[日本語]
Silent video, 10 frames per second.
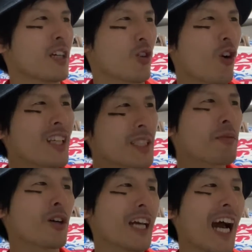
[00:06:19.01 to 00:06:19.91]
5月
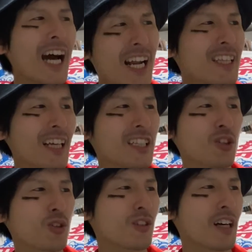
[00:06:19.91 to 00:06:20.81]
病に新たな
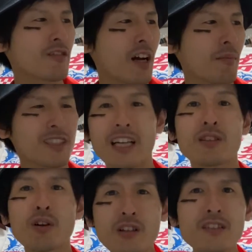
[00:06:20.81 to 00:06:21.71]
症状が加わりました。
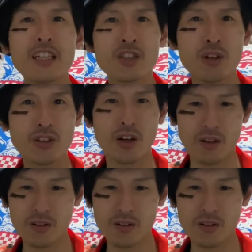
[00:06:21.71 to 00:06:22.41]
どんな症状